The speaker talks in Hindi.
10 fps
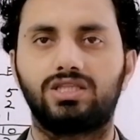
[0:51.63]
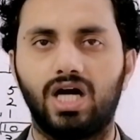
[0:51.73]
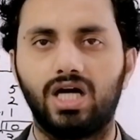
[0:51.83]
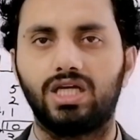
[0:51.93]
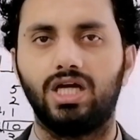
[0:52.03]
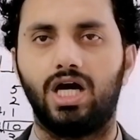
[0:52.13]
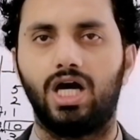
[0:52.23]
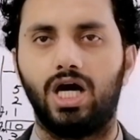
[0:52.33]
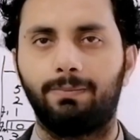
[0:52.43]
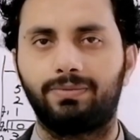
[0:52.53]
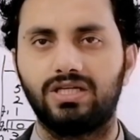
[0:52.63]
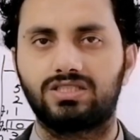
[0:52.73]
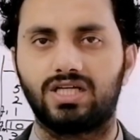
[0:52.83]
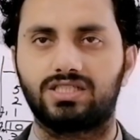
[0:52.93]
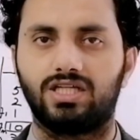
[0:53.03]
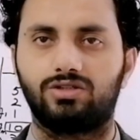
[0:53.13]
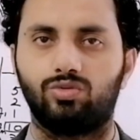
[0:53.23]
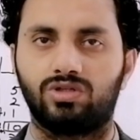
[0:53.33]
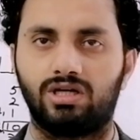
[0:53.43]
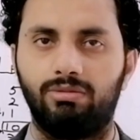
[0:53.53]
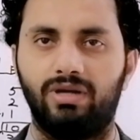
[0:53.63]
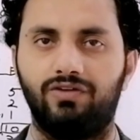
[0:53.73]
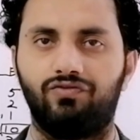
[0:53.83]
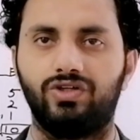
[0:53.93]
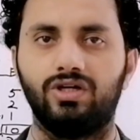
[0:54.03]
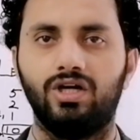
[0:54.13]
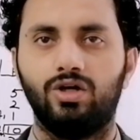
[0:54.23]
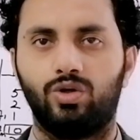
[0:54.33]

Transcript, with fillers: ताकि आपके साथ साथ उनका भी बेनिफिट